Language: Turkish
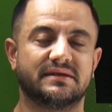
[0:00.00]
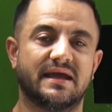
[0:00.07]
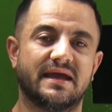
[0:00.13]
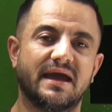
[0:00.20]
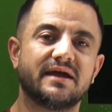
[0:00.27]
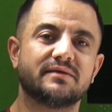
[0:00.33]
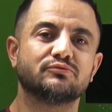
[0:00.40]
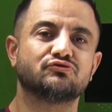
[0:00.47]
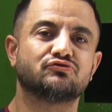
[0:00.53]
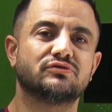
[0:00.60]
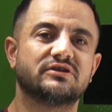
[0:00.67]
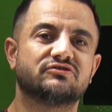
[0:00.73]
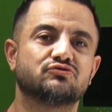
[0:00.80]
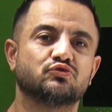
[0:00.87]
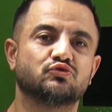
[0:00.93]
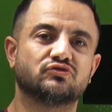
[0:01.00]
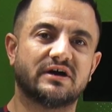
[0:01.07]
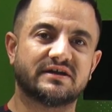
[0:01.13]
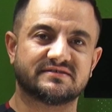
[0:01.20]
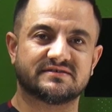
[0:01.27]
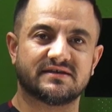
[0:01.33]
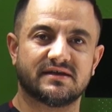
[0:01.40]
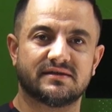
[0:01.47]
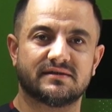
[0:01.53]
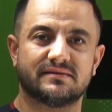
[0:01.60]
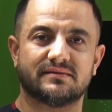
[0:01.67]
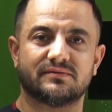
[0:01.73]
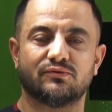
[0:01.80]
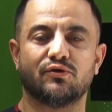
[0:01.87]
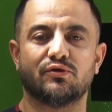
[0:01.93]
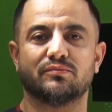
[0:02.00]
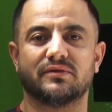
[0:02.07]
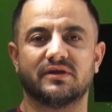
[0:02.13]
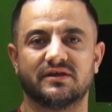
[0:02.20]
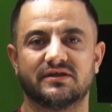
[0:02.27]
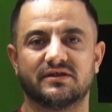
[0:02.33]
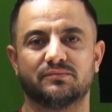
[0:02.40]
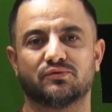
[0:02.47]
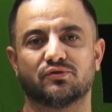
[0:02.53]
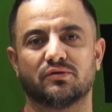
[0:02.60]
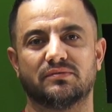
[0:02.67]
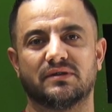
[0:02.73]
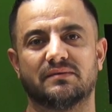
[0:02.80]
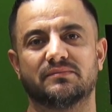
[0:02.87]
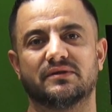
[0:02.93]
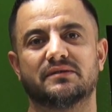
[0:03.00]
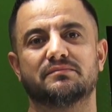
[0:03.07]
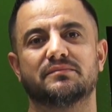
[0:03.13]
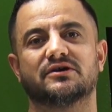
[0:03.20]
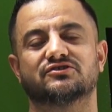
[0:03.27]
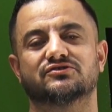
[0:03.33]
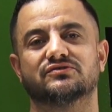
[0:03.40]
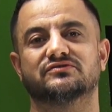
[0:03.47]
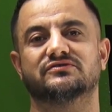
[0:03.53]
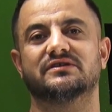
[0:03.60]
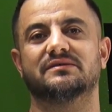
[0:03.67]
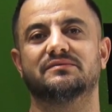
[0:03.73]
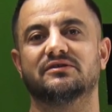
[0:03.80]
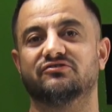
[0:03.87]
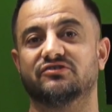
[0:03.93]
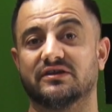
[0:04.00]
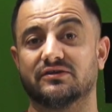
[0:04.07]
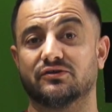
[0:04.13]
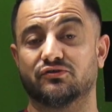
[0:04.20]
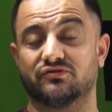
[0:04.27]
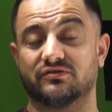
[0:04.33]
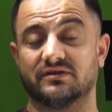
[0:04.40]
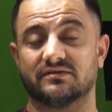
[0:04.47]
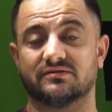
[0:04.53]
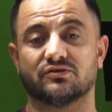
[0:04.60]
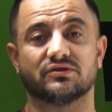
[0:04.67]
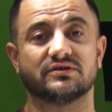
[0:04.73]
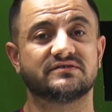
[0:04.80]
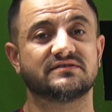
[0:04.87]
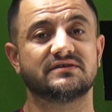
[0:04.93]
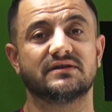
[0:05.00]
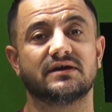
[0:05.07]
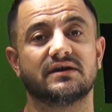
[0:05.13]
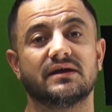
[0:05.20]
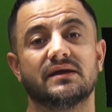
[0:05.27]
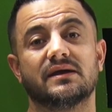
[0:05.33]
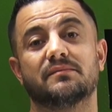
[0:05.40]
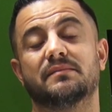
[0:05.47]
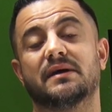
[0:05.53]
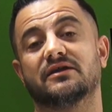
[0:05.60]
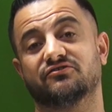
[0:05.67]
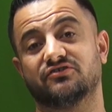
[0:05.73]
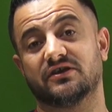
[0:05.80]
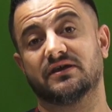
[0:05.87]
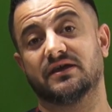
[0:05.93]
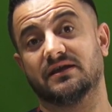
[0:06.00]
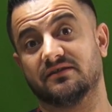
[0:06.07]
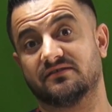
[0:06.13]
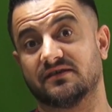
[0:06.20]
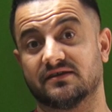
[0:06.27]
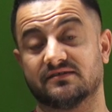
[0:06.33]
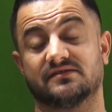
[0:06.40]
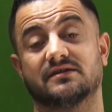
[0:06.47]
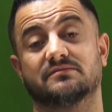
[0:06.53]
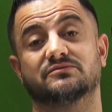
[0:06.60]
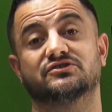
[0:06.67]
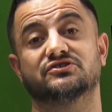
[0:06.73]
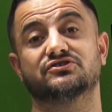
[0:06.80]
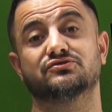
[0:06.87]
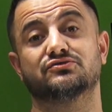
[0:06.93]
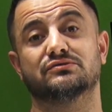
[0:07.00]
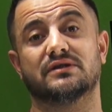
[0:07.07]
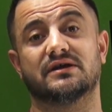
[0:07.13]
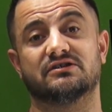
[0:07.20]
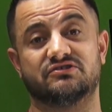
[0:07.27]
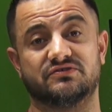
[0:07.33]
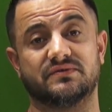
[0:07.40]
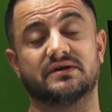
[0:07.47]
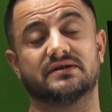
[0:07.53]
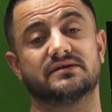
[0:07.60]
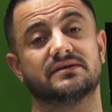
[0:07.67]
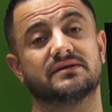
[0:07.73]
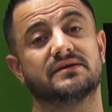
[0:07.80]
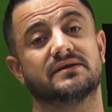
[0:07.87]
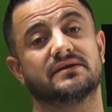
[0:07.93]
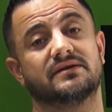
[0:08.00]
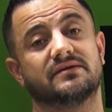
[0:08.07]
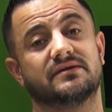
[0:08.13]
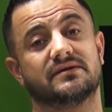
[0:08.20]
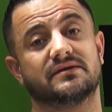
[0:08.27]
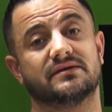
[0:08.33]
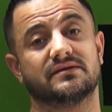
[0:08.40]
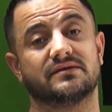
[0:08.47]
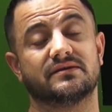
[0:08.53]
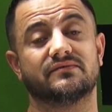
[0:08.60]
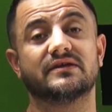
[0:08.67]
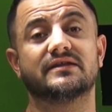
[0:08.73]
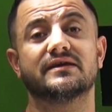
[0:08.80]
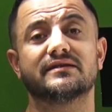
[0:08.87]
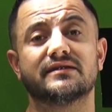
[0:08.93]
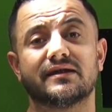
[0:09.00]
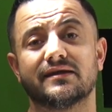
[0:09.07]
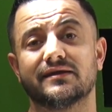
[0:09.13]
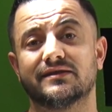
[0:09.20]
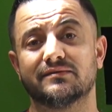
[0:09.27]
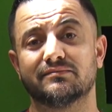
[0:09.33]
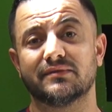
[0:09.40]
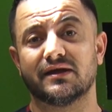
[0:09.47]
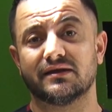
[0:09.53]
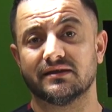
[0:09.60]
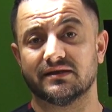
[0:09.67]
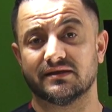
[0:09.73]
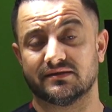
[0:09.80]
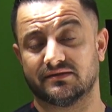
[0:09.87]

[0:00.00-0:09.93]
eğer bu süreç uzarsa doğumla ilgili problemlerin baş gösterebileceğini gösterir. Dolayısıyla bence 58-60. günler civarı e, veteriner hekimlerle